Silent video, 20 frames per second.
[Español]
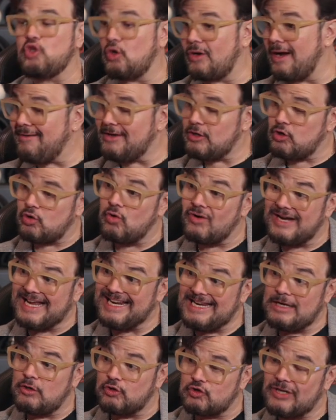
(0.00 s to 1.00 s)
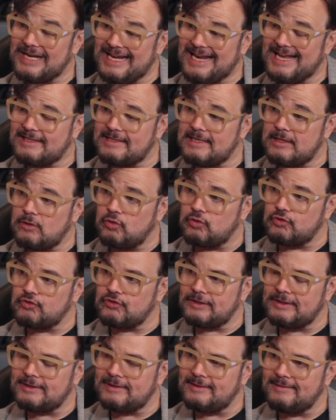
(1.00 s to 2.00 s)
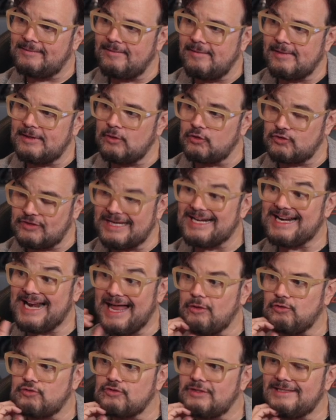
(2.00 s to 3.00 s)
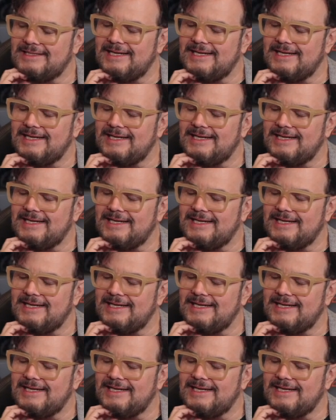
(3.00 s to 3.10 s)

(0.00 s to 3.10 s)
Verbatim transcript: tocaba yo con Kenny los eléctricos en los teclados,